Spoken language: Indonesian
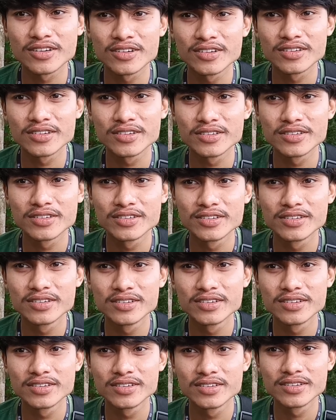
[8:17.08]
lintasan
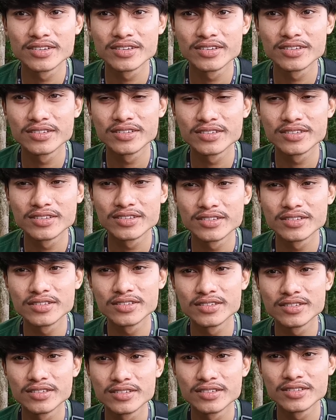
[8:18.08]
road race
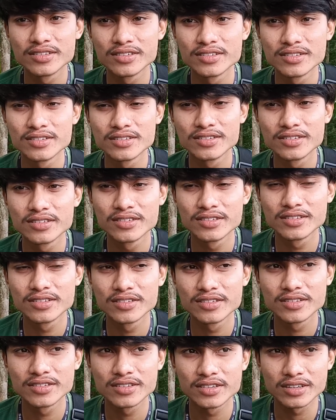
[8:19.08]
drag naik drag sih anu
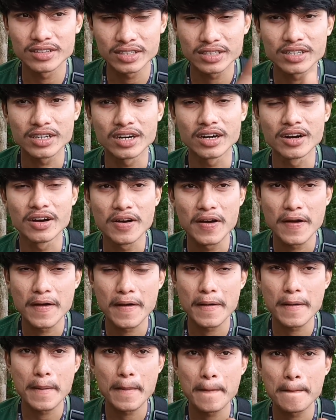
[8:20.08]
dipisah ya. Iya. Road
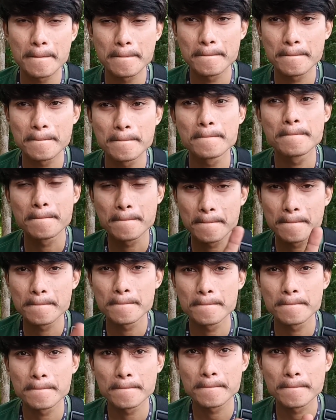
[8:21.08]
race dan motocross itu
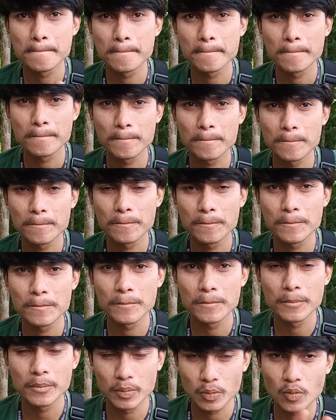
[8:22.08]
kan luar biasa kan
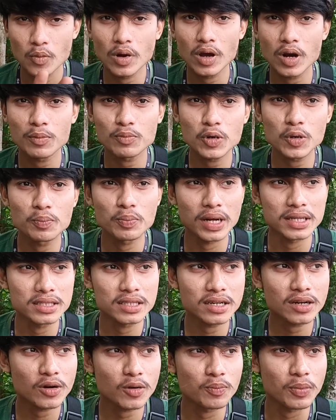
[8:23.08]
ya. Walaupun
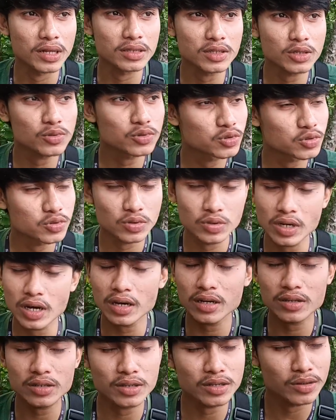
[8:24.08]
batir karo batir wis
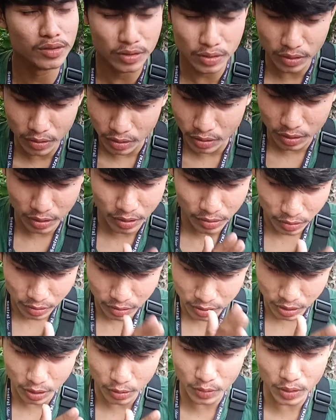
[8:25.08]
uh,
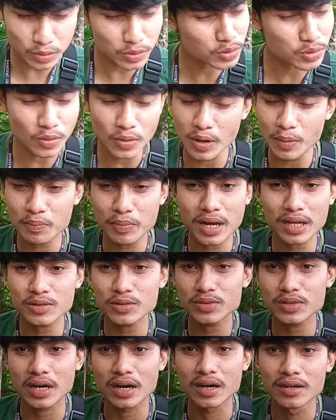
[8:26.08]
sirkuit wis orang
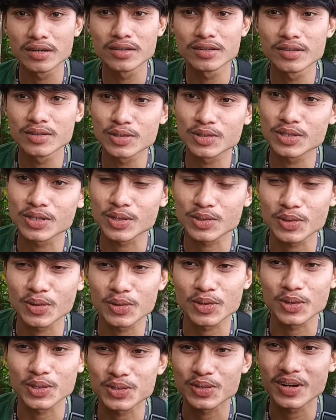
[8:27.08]
patut tak. Nah, ya, ditututi.
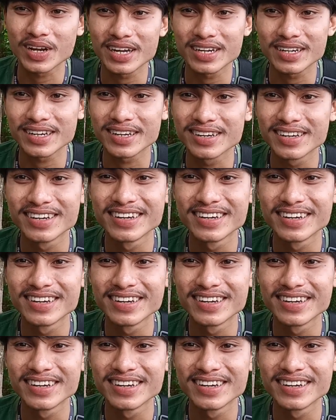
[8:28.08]
dosol Ya